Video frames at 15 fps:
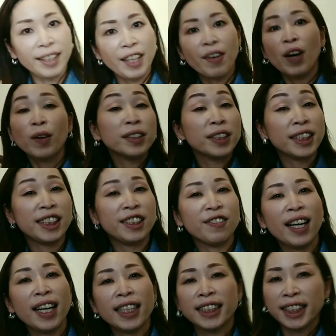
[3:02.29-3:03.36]
では本日
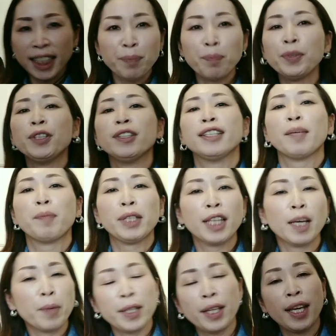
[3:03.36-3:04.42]
はシンプルな見
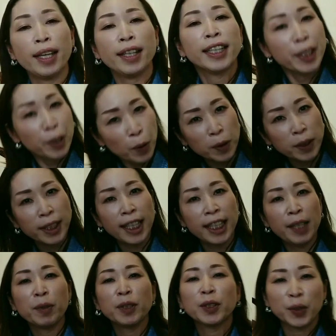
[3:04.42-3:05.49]
た目で機能性
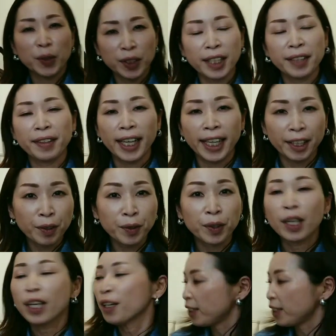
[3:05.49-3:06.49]
にも優れている、